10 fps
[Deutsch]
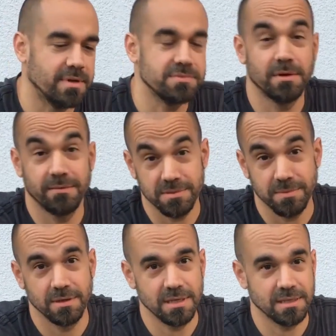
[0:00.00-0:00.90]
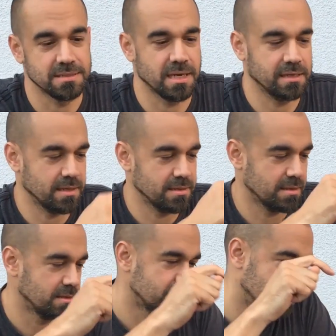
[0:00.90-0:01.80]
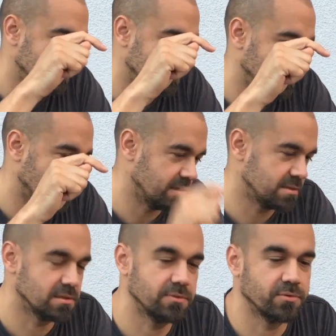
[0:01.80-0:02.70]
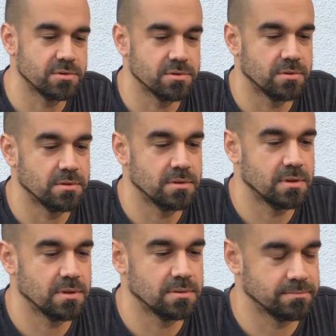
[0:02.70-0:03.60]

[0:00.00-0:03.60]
Was wir, was wir noch nicht gezeigt hatten, ist die einzigste Funktion,